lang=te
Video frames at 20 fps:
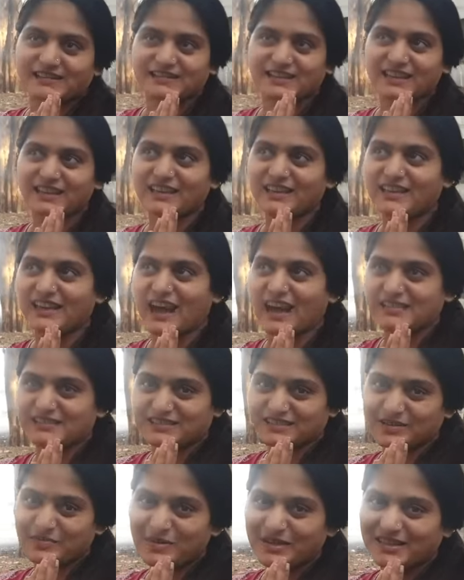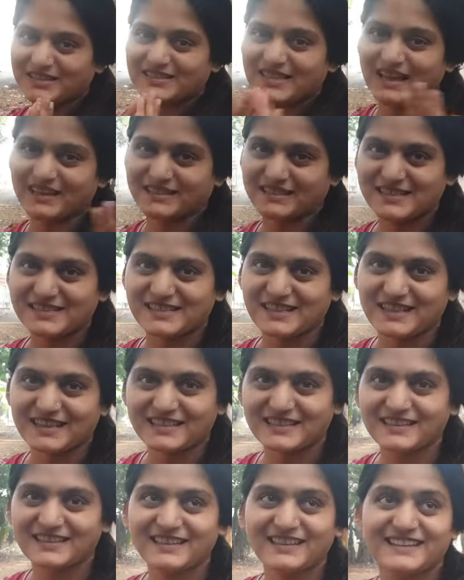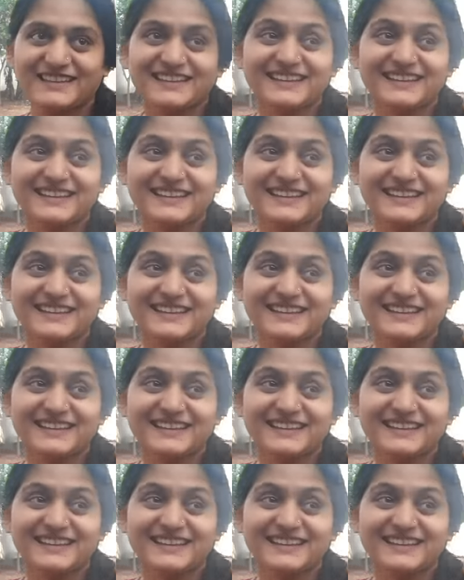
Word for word: అయితే అస్సలు మనకి సన్ రైజ్ అన్నది